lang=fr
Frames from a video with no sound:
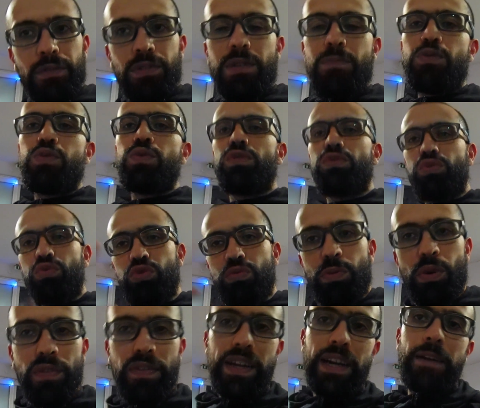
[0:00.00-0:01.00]
on a besoin de tout
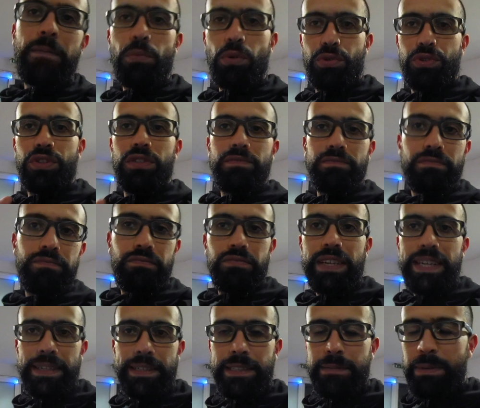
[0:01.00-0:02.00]
pour faire un monde.
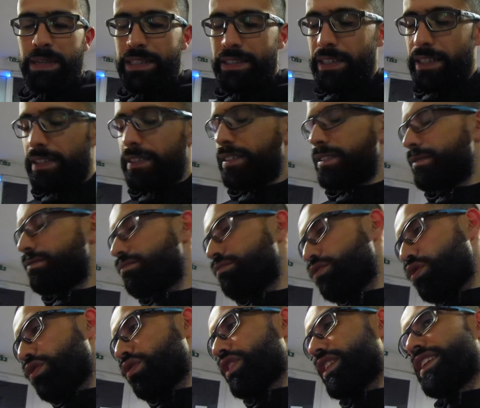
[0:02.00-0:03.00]
Voilà les Spartiates.
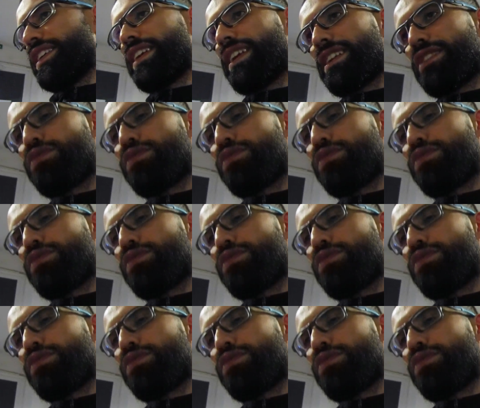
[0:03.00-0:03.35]
Donc, il n'y a que la